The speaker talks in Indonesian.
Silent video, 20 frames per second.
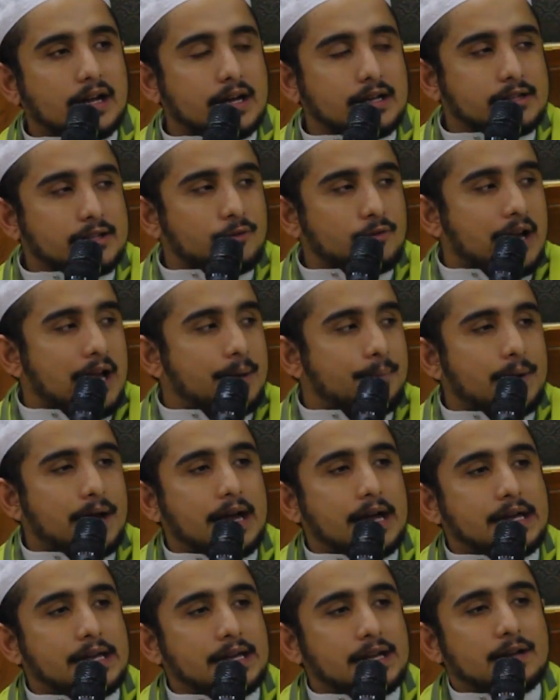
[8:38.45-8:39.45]
Kata
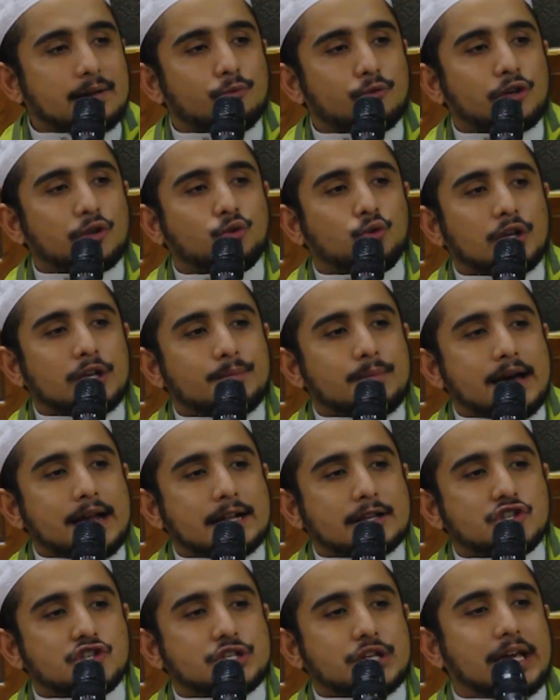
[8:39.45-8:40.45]
ulama, ilmu itu
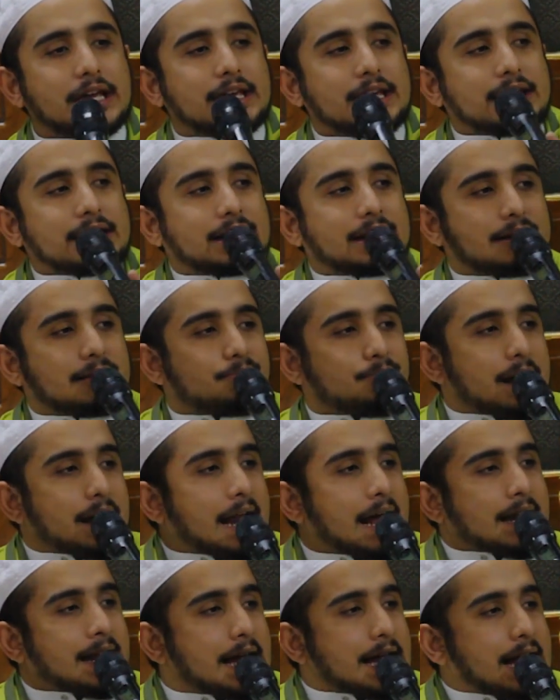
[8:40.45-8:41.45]
ibarat said,
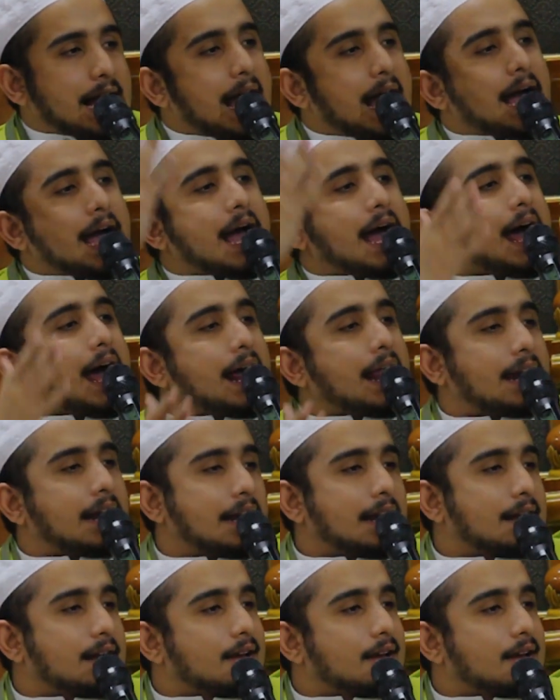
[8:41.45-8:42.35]
barang dagangan.